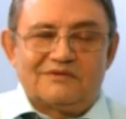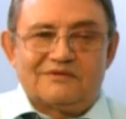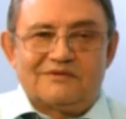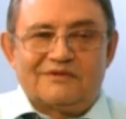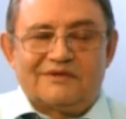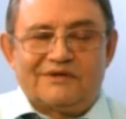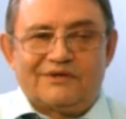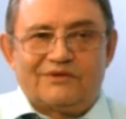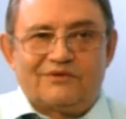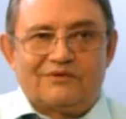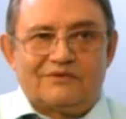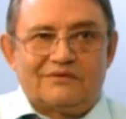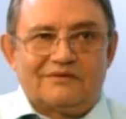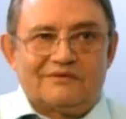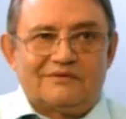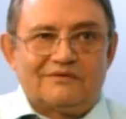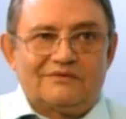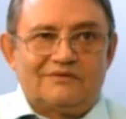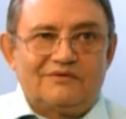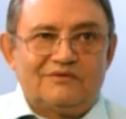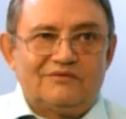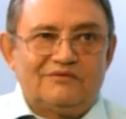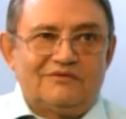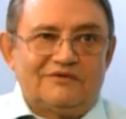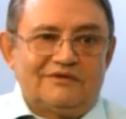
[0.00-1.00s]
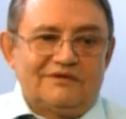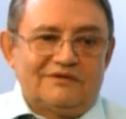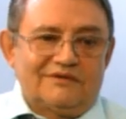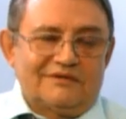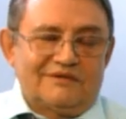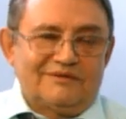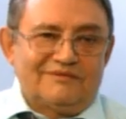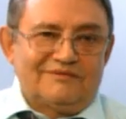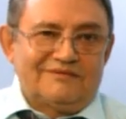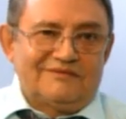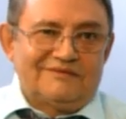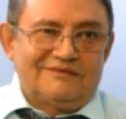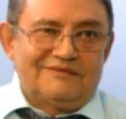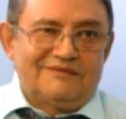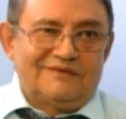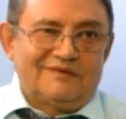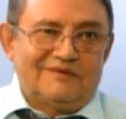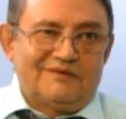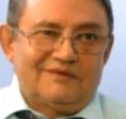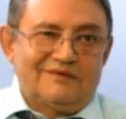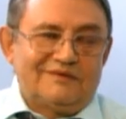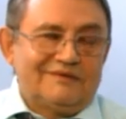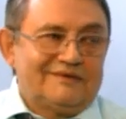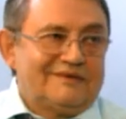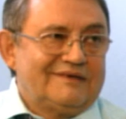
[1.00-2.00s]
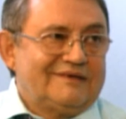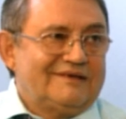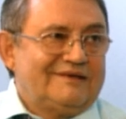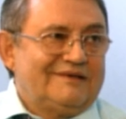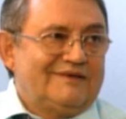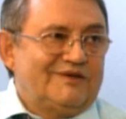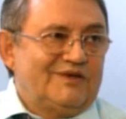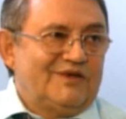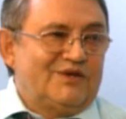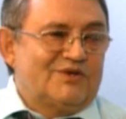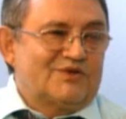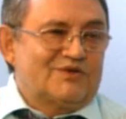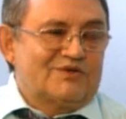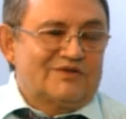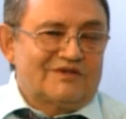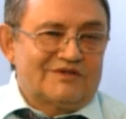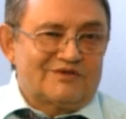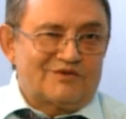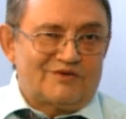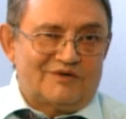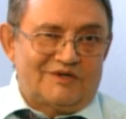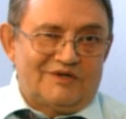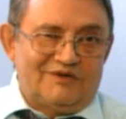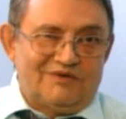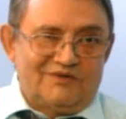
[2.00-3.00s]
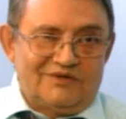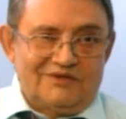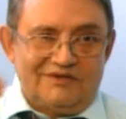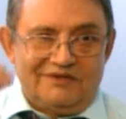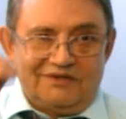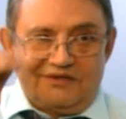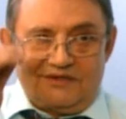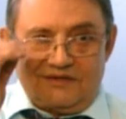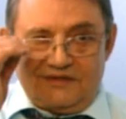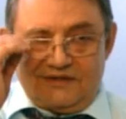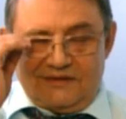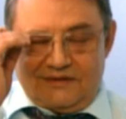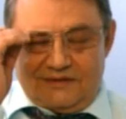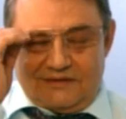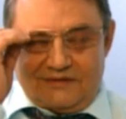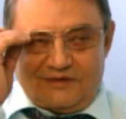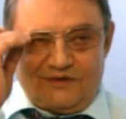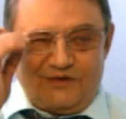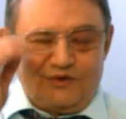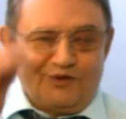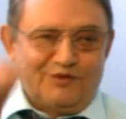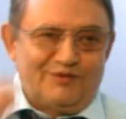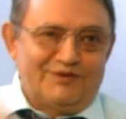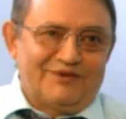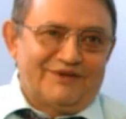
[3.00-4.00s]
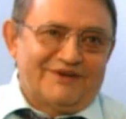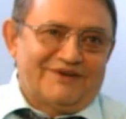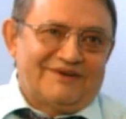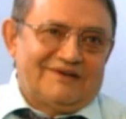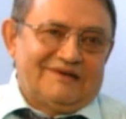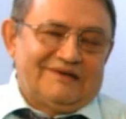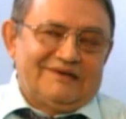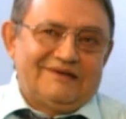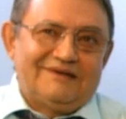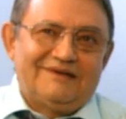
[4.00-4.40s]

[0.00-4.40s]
знают, тем более там. Угу. Есть же у нас руководители клубных,